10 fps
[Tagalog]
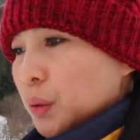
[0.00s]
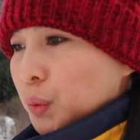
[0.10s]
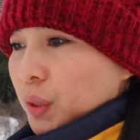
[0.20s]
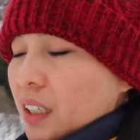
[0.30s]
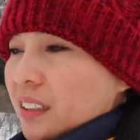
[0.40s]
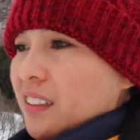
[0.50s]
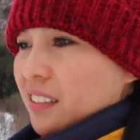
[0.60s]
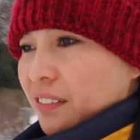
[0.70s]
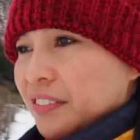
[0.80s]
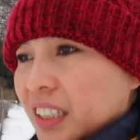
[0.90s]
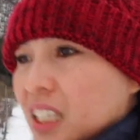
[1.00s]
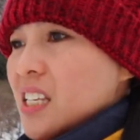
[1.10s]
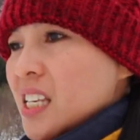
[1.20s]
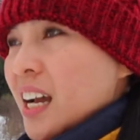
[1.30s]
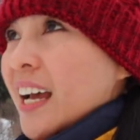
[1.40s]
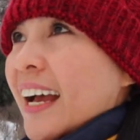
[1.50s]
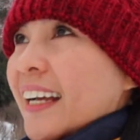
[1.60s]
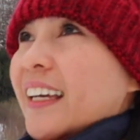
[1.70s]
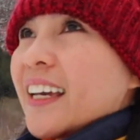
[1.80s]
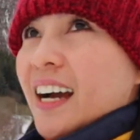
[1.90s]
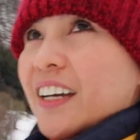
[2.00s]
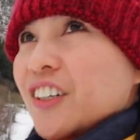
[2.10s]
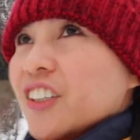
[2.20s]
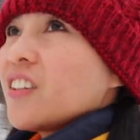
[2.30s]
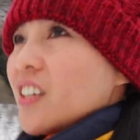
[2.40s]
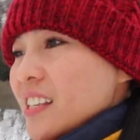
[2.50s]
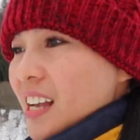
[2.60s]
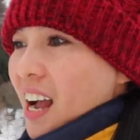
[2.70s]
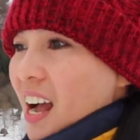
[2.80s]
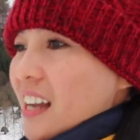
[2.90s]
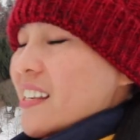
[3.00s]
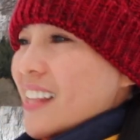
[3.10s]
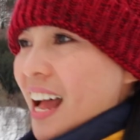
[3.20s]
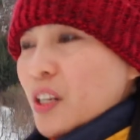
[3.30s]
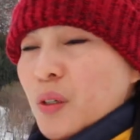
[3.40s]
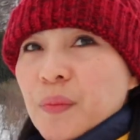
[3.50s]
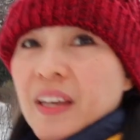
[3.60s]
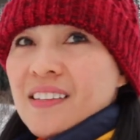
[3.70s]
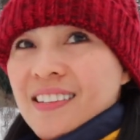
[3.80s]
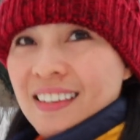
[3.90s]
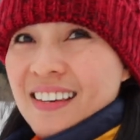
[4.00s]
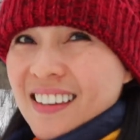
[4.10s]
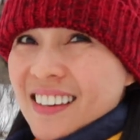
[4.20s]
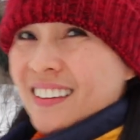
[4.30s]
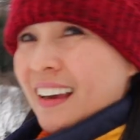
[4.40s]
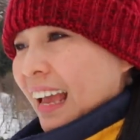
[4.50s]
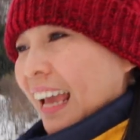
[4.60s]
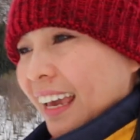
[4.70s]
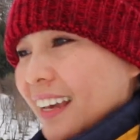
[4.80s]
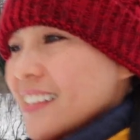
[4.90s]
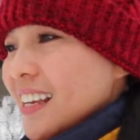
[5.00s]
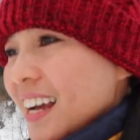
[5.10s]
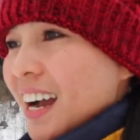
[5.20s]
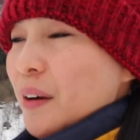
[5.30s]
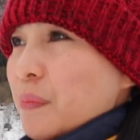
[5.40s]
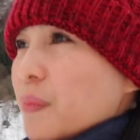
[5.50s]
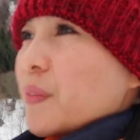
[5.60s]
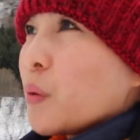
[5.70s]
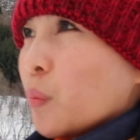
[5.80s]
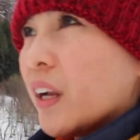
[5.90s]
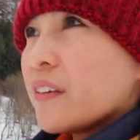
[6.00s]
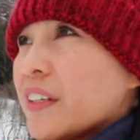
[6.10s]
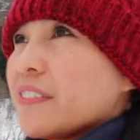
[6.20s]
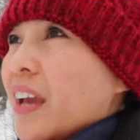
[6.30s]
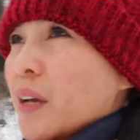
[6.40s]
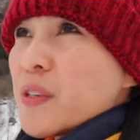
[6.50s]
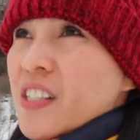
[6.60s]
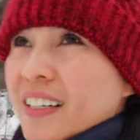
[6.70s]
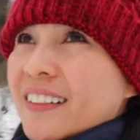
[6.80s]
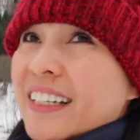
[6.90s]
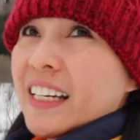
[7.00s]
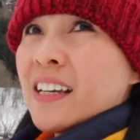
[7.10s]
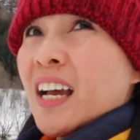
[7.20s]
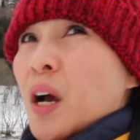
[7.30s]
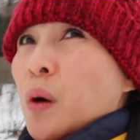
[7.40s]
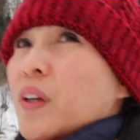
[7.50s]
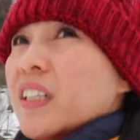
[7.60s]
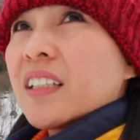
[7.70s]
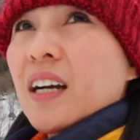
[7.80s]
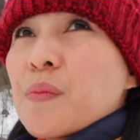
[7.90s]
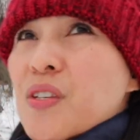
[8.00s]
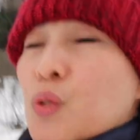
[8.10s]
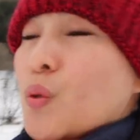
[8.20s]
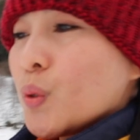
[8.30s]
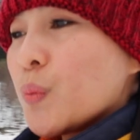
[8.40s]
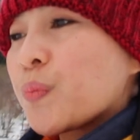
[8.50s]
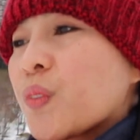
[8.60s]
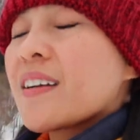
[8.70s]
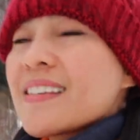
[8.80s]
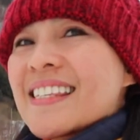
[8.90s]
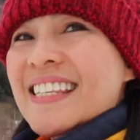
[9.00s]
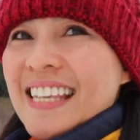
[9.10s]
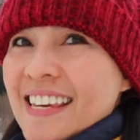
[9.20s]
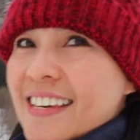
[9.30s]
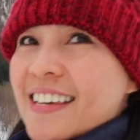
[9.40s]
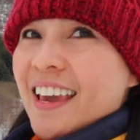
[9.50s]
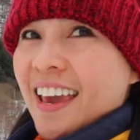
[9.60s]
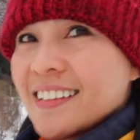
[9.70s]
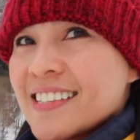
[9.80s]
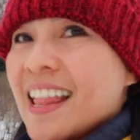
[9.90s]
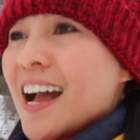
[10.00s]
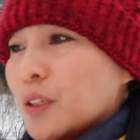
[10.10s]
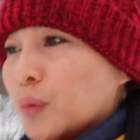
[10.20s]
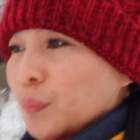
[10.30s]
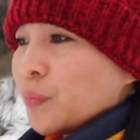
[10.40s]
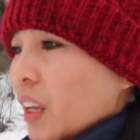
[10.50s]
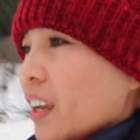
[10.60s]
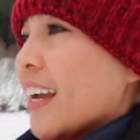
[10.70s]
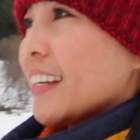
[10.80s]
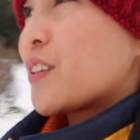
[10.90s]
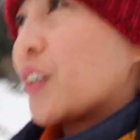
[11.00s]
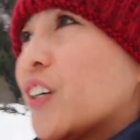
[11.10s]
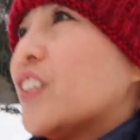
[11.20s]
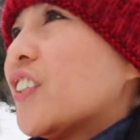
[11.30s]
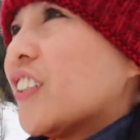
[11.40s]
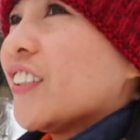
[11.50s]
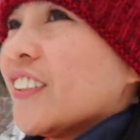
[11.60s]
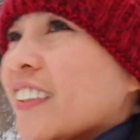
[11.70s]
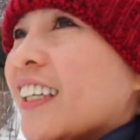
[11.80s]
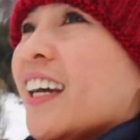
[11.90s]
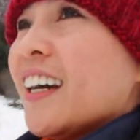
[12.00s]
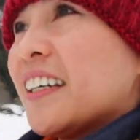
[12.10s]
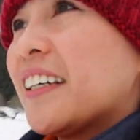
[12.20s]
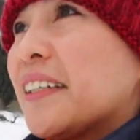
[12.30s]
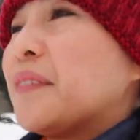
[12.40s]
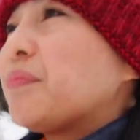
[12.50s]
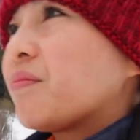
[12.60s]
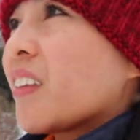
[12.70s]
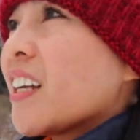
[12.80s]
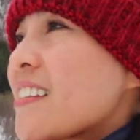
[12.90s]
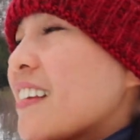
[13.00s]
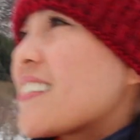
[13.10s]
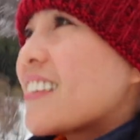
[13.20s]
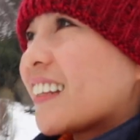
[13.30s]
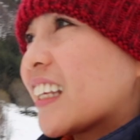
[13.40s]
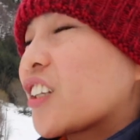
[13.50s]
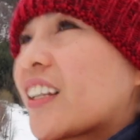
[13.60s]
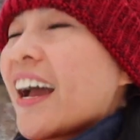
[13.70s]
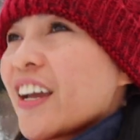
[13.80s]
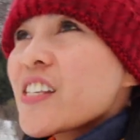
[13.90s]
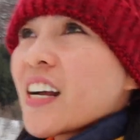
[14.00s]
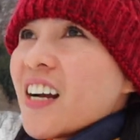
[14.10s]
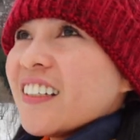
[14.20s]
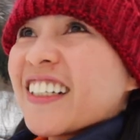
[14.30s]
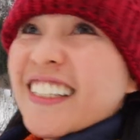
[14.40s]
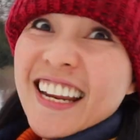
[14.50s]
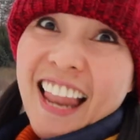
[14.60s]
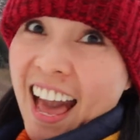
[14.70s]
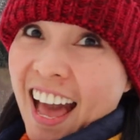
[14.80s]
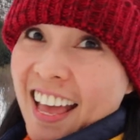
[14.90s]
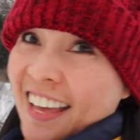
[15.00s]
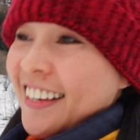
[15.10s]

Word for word: outdoor activities. Kaya, ayun, isa ang slalom and skiing, and sila ang one of the famous country when it comes to skiing and slalom. So, yun um, since nandito tayo sa country nila,